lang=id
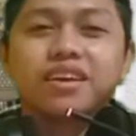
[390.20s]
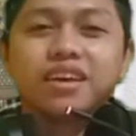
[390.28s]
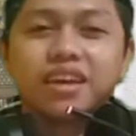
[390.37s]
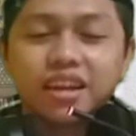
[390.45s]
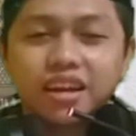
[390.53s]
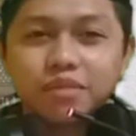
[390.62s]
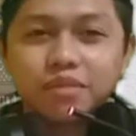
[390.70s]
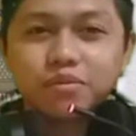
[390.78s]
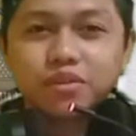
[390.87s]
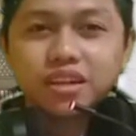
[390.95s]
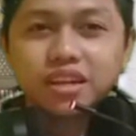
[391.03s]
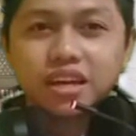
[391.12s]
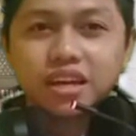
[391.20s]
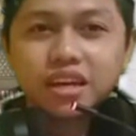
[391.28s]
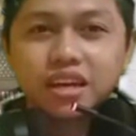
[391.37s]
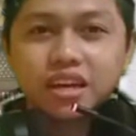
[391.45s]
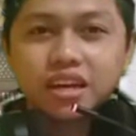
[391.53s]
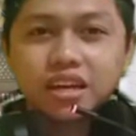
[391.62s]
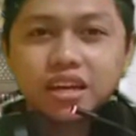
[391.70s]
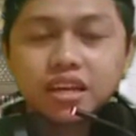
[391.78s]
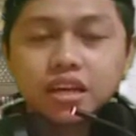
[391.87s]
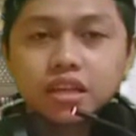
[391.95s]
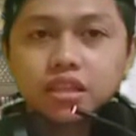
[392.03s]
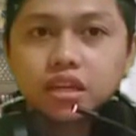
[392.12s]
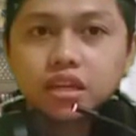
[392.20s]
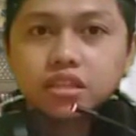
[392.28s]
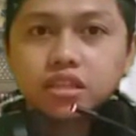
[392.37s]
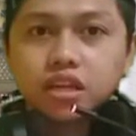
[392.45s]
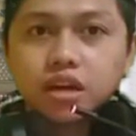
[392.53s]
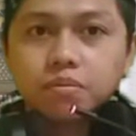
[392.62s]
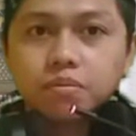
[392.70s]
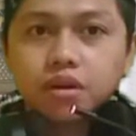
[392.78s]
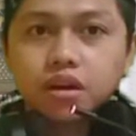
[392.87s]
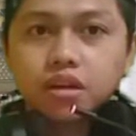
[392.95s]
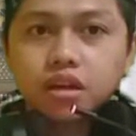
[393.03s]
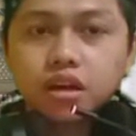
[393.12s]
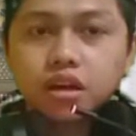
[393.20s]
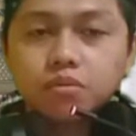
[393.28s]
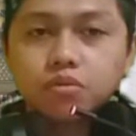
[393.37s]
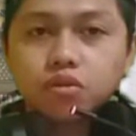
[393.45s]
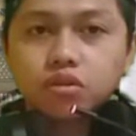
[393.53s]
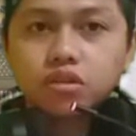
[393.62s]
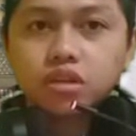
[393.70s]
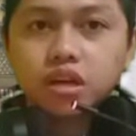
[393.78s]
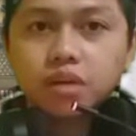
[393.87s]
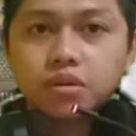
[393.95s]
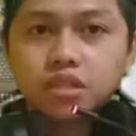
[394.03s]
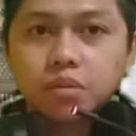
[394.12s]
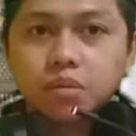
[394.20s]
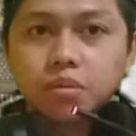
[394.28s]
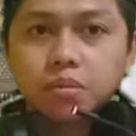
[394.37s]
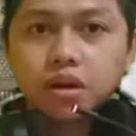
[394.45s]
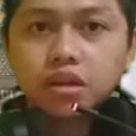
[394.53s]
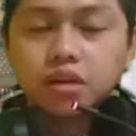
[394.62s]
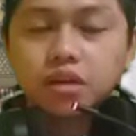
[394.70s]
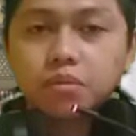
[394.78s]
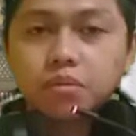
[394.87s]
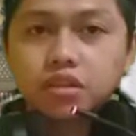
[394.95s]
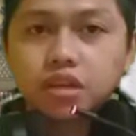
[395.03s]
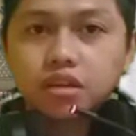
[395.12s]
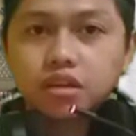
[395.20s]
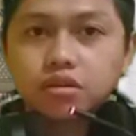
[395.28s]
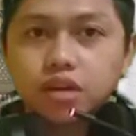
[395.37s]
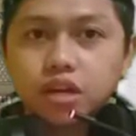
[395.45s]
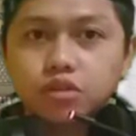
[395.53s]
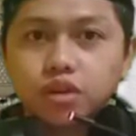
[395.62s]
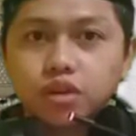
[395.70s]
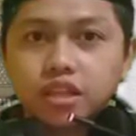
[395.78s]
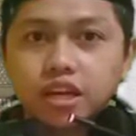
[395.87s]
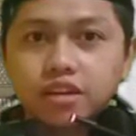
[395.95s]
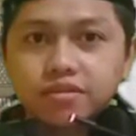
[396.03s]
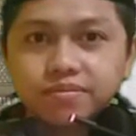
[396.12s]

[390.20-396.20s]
Alhamdulillah. Tadi siapa yang murojaah bersama Pak yang baca? Acungkan tangan.